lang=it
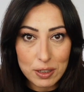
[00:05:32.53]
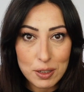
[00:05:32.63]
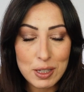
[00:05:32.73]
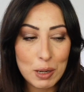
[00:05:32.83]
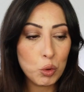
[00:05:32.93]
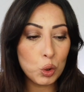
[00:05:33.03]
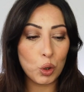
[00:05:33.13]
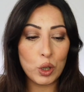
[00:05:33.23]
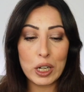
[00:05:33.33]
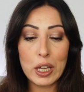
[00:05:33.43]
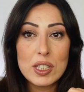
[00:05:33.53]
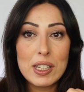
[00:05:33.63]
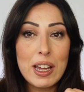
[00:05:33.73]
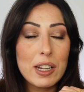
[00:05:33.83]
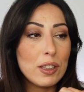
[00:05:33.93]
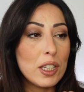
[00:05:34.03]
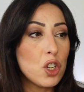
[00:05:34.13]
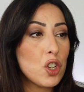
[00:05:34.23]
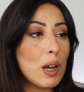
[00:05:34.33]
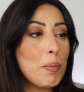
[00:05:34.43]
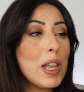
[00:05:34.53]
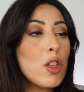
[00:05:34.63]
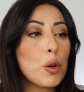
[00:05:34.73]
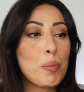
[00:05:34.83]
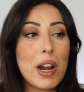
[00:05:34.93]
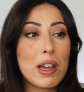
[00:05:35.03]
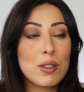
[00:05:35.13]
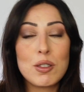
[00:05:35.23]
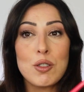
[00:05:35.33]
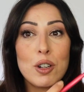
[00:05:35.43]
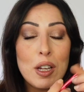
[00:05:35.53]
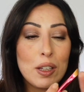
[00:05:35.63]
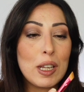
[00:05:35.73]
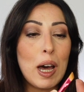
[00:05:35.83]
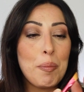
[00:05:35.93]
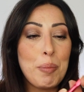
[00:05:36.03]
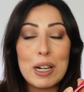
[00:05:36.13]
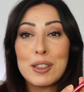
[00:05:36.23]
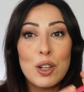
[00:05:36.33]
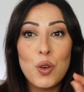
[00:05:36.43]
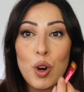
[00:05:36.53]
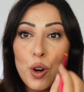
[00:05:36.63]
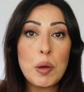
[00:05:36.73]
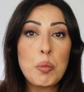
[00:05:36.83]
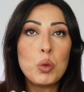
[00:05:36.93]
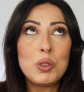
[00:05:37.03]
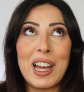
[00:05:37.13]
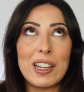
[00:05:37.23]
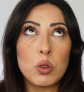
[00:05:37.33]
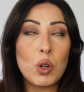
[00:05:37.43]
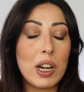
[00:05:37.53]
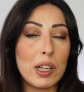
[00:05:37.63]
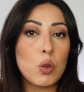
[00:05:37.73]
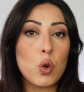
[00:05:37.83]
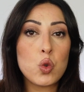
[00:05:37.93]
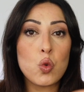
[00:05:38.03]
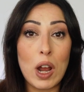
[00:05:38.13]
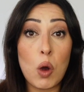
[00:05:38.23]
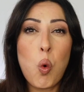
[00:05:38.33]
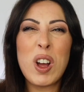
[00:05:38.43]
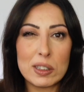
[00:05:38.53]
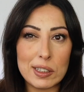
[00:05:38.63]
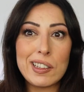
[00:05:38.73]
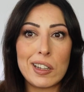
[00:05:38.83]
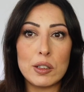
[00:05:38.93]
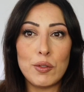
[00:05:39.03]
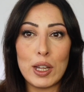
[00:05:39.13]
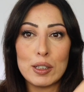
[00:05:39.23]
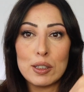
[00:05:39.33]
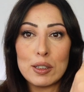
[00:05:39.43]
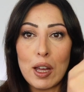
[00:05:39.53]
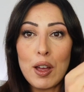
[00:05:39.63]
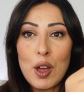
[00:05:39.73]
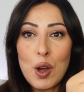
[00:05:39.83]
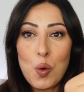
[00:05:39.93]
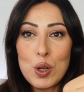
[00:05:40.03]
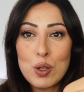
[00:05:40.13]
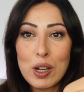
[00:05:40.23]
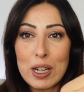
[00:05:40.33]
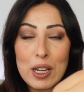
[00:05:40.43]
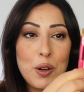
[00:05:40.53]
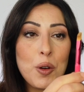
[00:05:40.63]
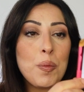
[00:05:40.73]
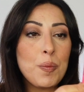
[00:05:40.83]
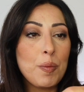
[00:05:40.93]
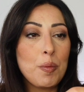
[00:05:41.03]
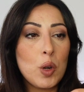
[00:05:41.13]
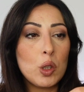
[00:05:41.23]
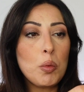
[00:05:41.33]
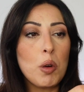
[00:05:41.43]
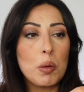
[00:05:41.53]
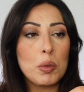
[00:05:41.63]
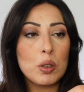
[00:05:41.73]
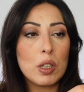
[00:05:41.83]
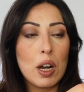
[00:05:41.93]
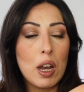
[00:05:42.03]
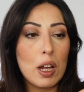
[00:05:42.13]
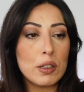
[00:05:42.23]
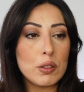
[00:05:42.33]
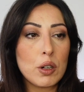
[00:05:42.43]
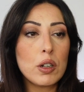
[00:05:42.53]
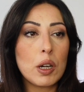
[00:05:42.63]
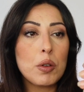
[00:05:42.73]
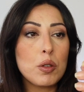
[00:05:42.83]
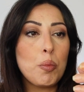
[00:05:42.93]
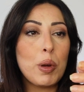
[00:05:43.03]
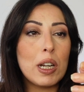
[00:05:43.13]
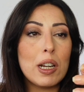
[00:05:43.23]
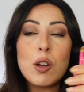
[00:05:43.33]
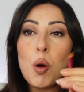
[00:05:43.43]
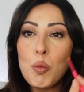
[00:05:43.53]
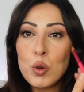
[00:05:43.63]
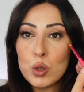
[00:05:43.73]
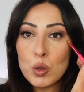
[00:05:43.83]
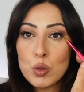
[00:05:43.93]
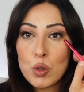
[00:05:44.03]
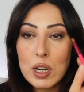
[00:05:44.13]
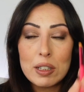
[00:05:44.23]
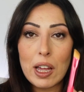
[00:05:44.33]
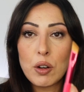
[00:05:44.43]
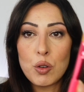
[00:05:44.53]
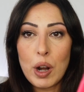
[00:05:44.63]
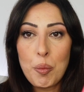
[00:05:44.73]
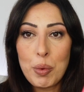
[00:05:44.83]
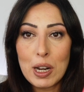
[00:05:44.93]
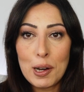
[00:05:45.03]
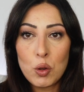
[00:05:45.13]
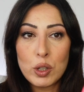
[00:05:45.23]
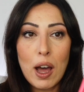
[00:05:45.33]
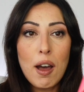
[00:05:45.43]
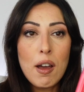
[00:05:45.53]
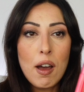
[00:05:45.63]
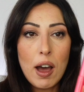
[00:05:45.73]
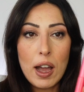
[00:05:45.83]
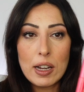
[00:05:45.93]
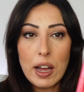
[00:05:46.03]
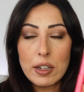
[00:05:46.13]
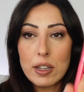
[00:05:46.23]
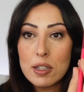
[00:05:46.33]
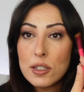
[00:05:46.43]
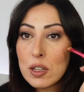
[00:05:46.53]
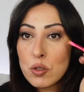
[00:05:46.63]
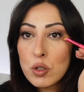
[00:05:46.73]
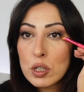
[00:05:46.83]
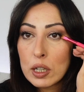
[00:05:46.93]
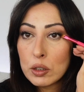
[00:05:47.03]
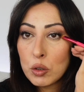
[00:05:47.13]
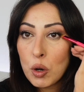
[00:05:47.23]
distributori si garantisce il miglior prezzo da parte loro puntando credo sulla quantità di vendite questo è carino molto morbido tra l'altro e questo è un pennellino multiuso in realtà non è un pennello da eyeliner in senso stretto